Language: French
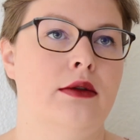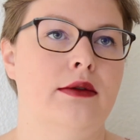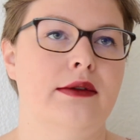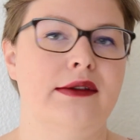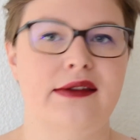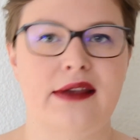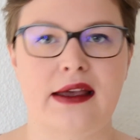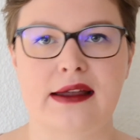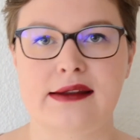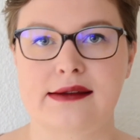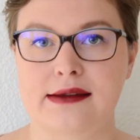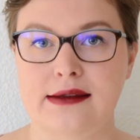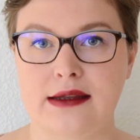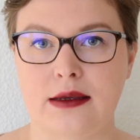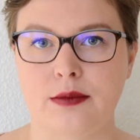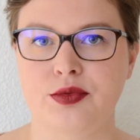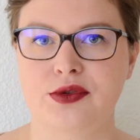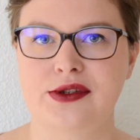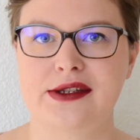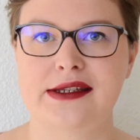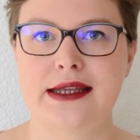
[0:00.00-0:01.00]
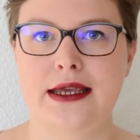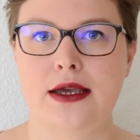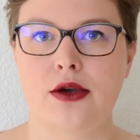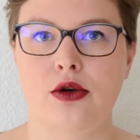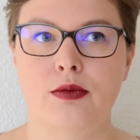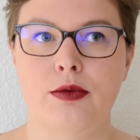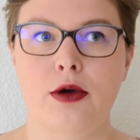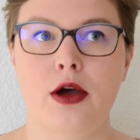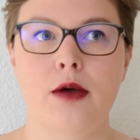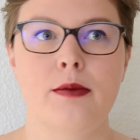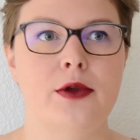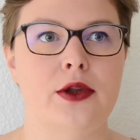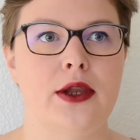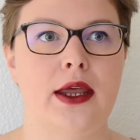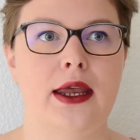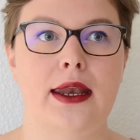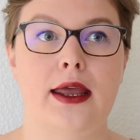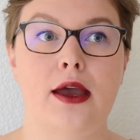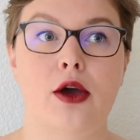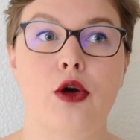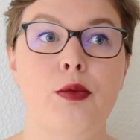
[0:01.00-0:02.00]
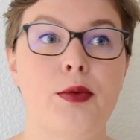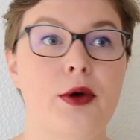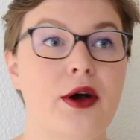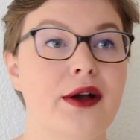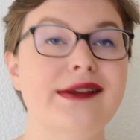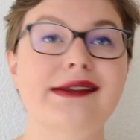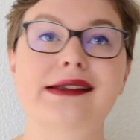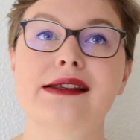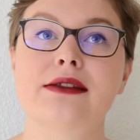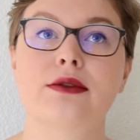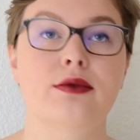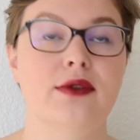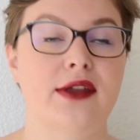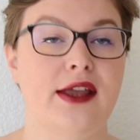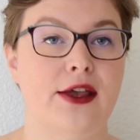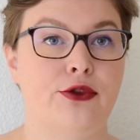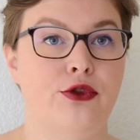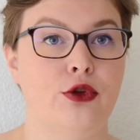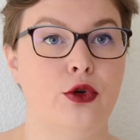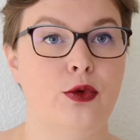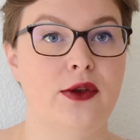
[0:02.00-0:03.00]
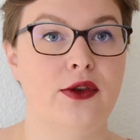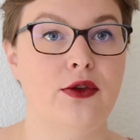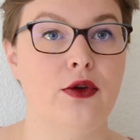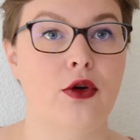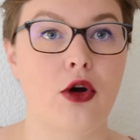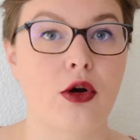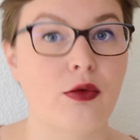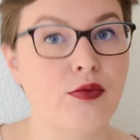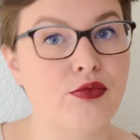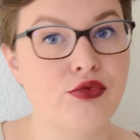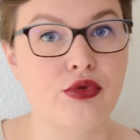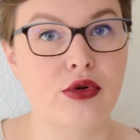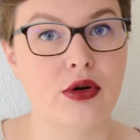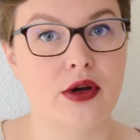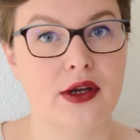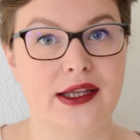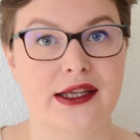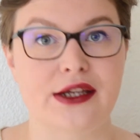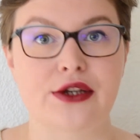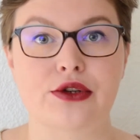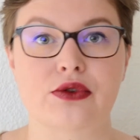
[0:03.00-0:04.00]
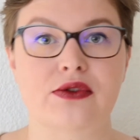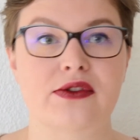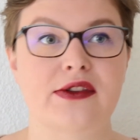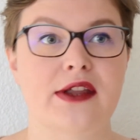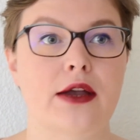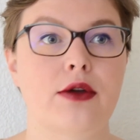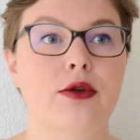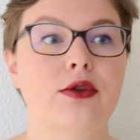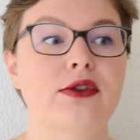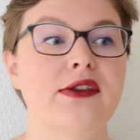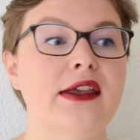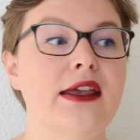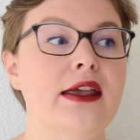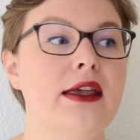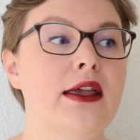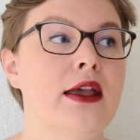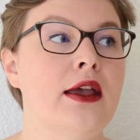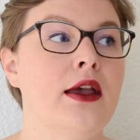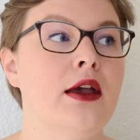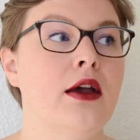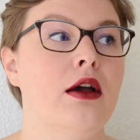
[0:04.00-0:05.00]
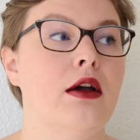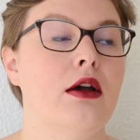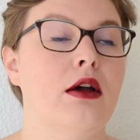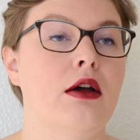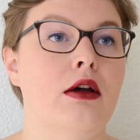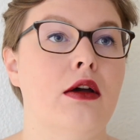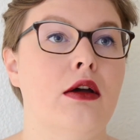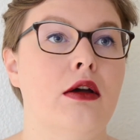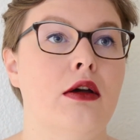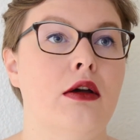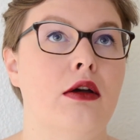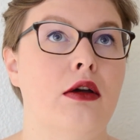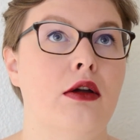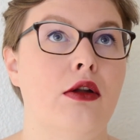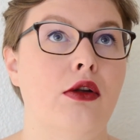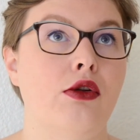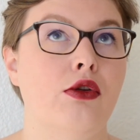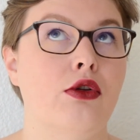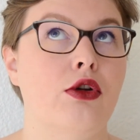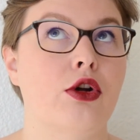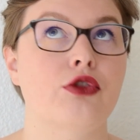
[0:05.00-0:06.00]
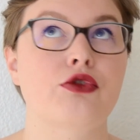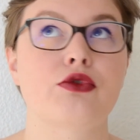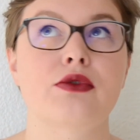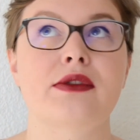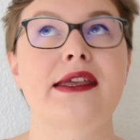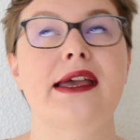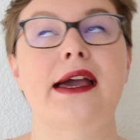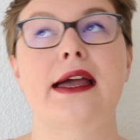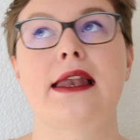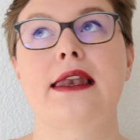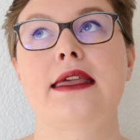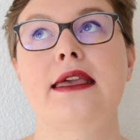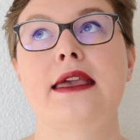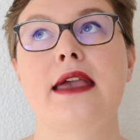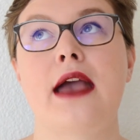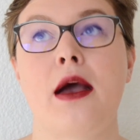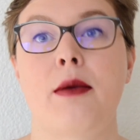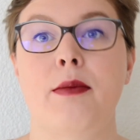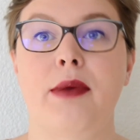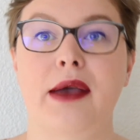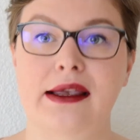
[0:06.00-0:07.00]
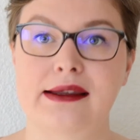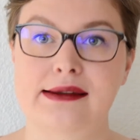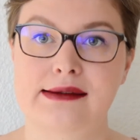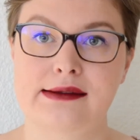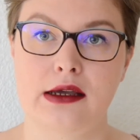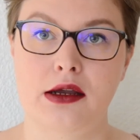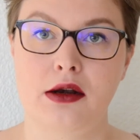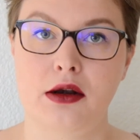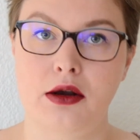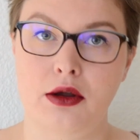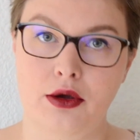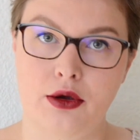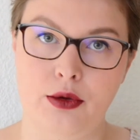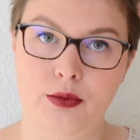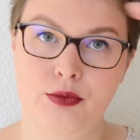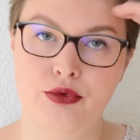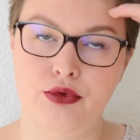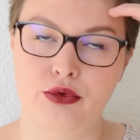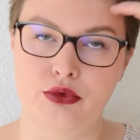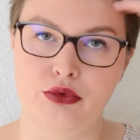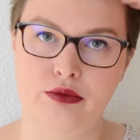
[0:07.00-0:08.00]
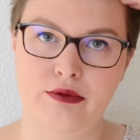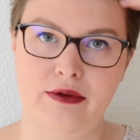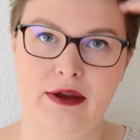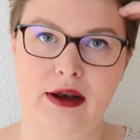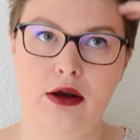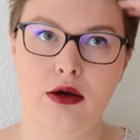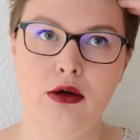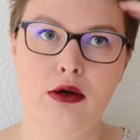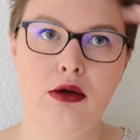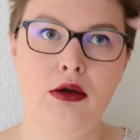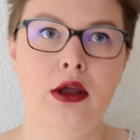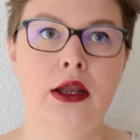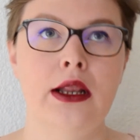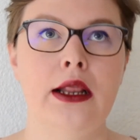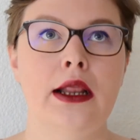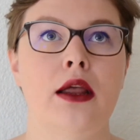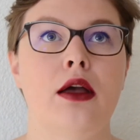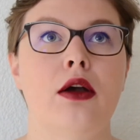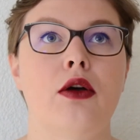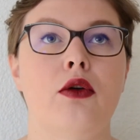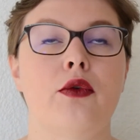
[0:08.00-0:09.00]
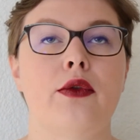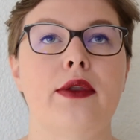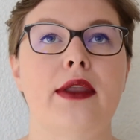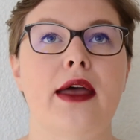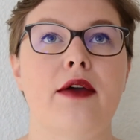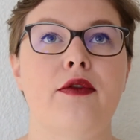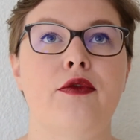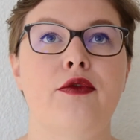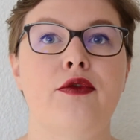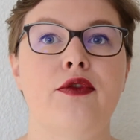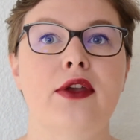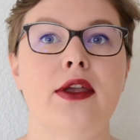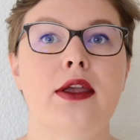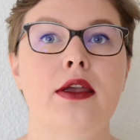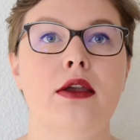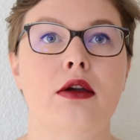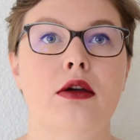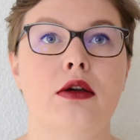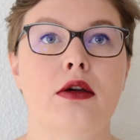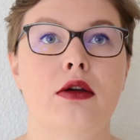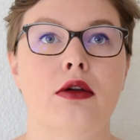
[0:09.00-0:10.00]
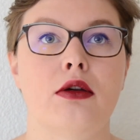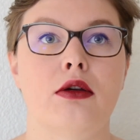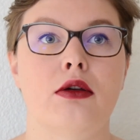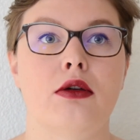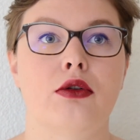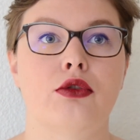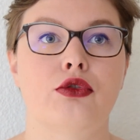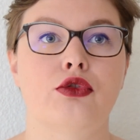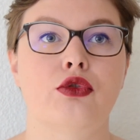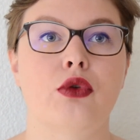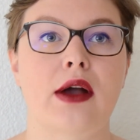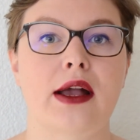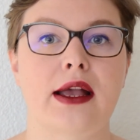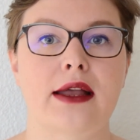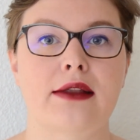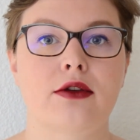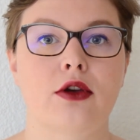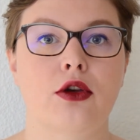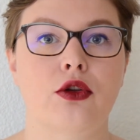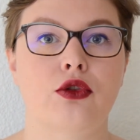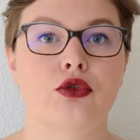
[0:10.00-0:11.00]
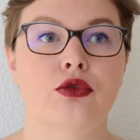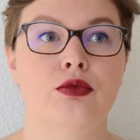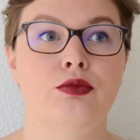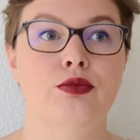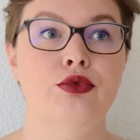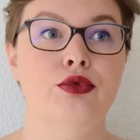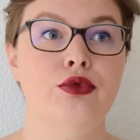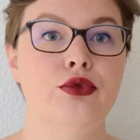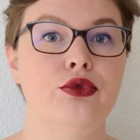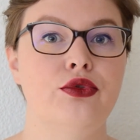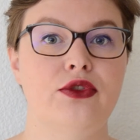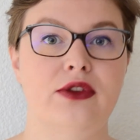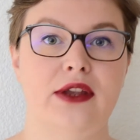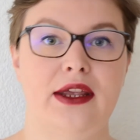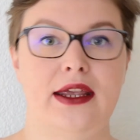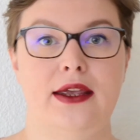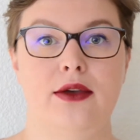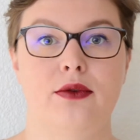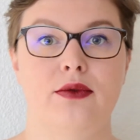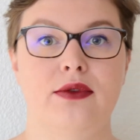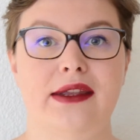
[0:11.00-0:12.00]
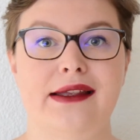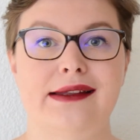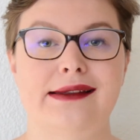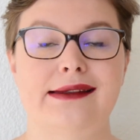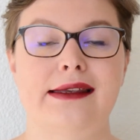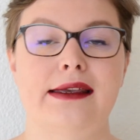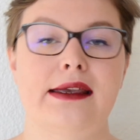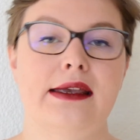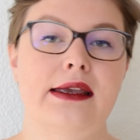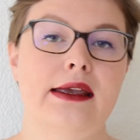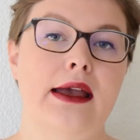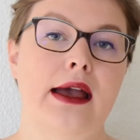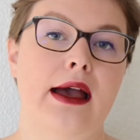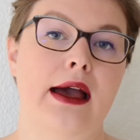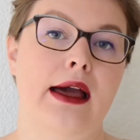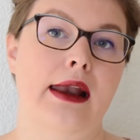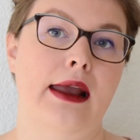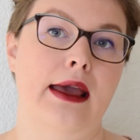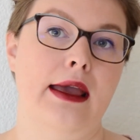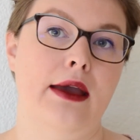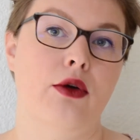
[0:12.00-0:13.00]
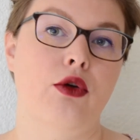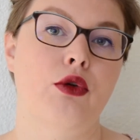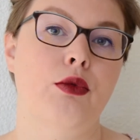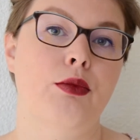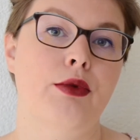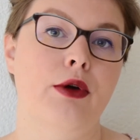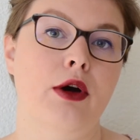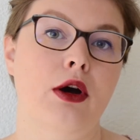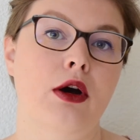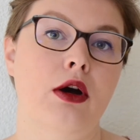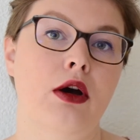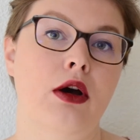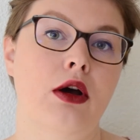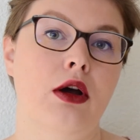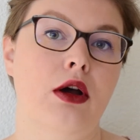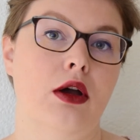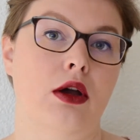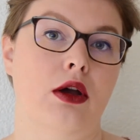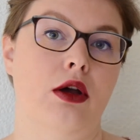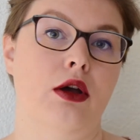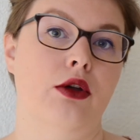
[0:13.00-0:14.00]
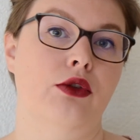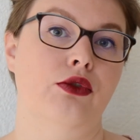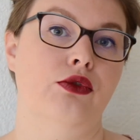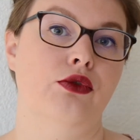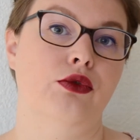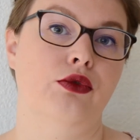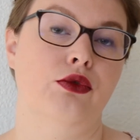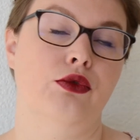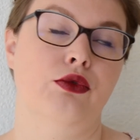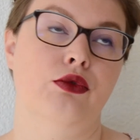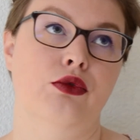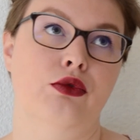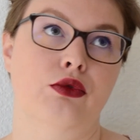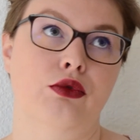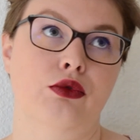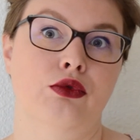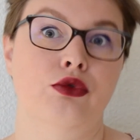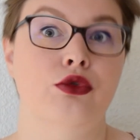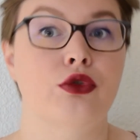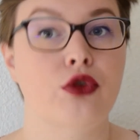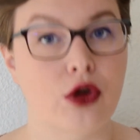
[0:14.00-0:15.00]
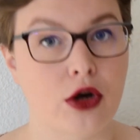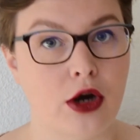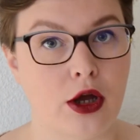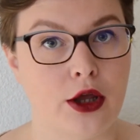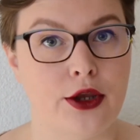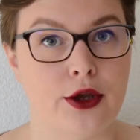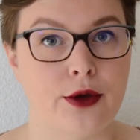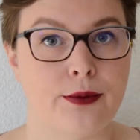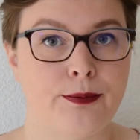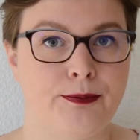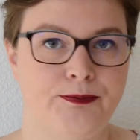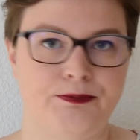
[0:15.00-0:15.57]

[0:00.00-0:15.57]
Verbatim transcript: Certes, c'est un petit aéroport, mais on a un aéroport. Sinon, il y a celui de Hambourg qui est juste à côté. quand on est allé à Bristol pour Nouvel An, on a fait 3-4 heures de bus et on était à l'aéroport de Cologne